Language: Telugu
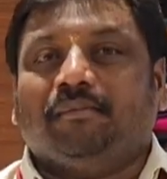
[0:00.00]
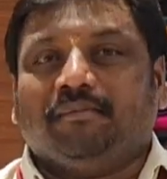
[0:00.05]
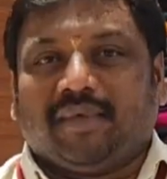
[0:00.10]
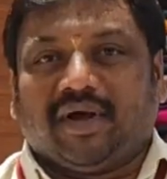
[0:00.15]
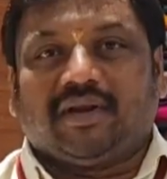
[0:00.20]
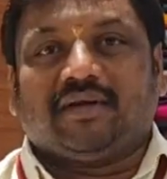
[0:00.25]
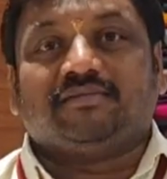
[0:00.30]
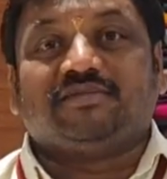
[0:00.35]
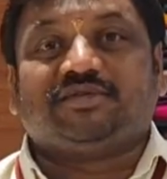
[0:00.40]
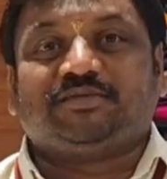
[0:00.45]

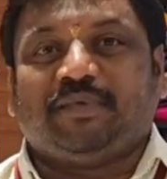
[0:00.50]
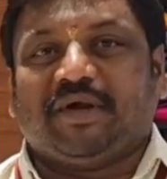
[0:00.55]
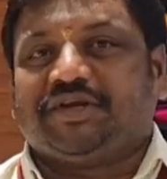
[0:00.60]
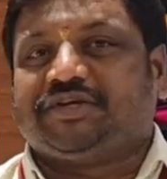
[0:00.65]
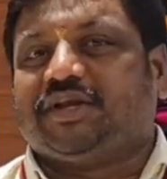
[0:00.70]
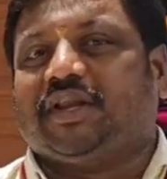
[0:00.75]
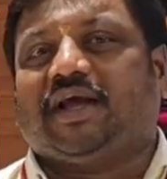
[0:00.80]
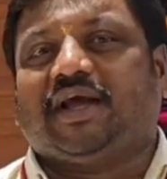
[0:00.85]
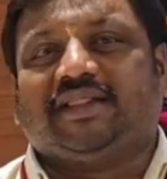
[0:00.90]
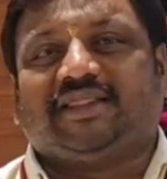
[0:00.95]
మనం
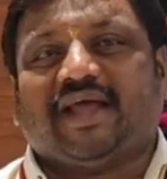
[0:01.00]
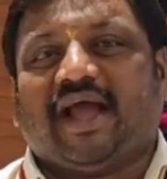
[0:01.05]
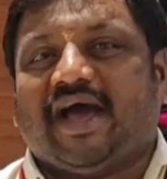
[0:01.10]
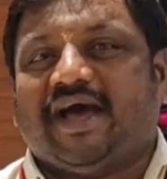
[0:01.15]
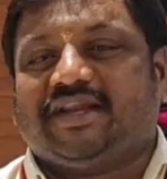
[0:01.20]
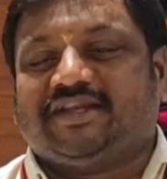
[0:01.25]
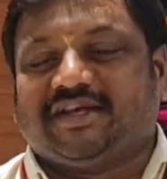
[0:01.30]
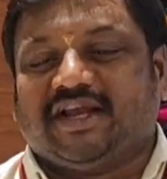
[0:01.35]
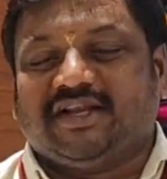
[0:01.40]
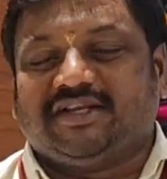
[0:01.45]
స్పెషల్గా
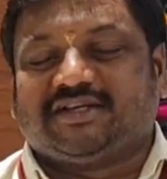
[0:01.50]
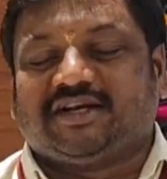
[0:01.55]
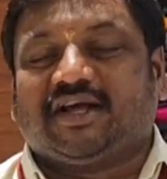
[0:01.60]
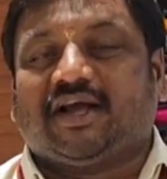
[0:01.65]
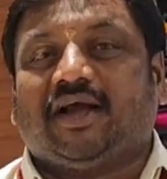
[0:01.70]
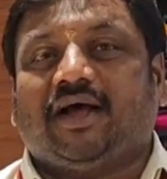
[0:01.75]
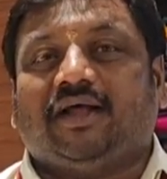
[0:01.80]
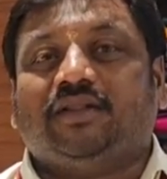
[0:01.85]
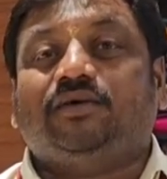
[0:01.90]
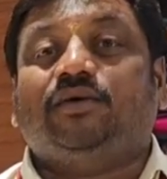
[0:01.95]
తయారు
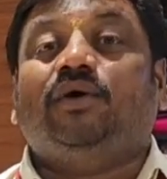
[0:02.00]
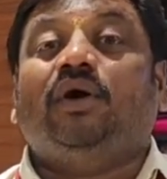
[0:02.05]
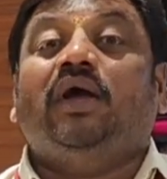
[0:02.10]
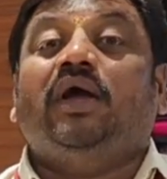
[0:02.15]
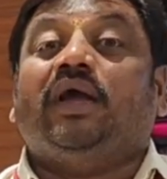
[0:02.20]
చేయించడం కాదు